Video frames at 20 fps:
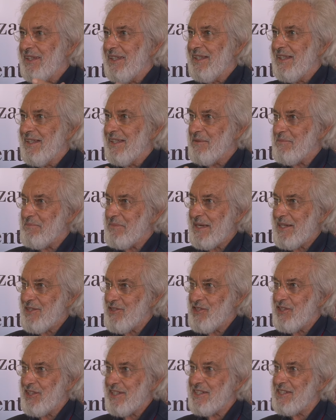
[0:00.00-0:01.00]

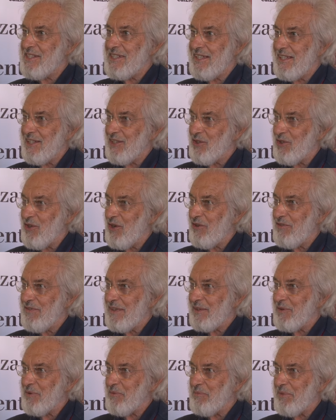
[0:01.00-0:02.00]
l'immagine si
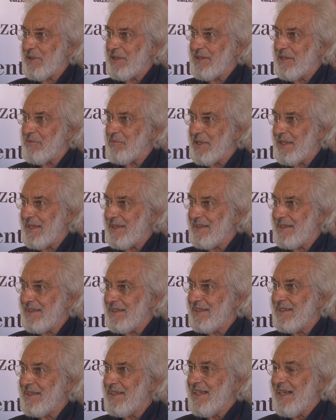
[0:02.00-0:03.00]
rinnova
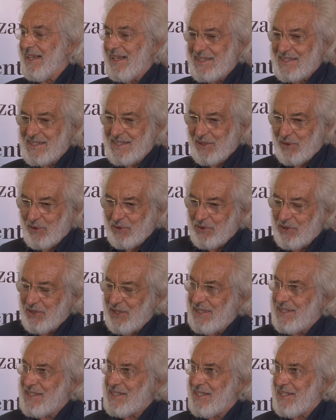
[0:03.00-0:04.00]
completamente a seconda
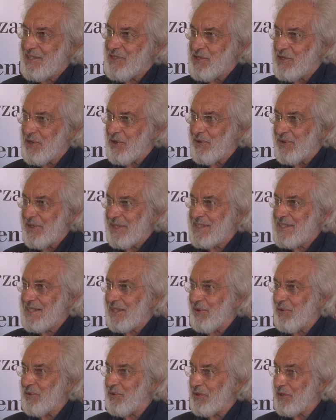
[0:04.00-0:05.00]
delle stagioni, a
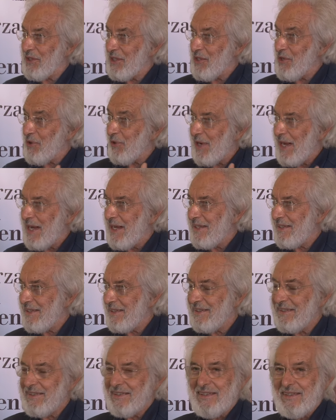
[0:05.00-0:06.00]
seconda degli
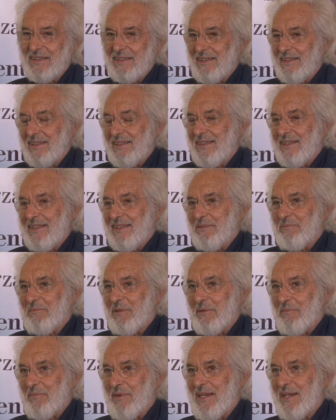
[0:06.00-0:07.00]
orari.
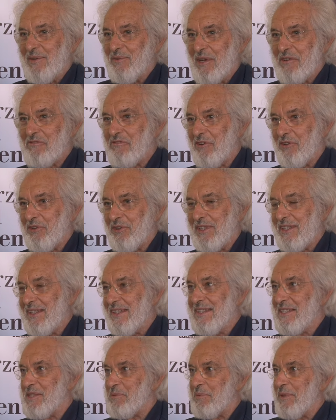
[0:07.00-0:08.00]
Per me è una fonte
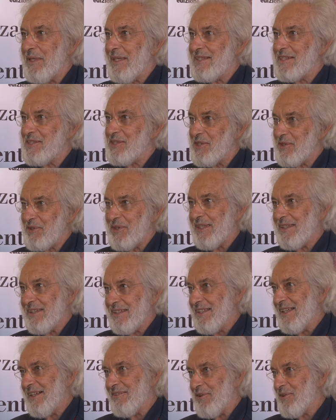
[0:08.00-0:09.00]
di ispirazione e
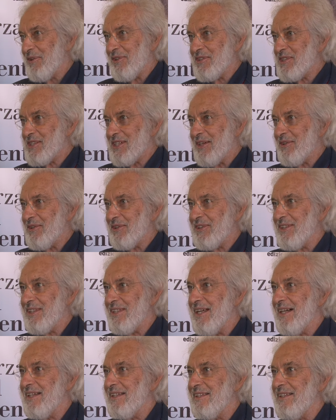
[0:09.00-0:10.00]
di lavoro
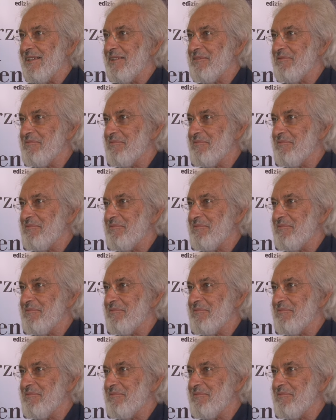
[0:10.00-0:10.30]
straordinaria.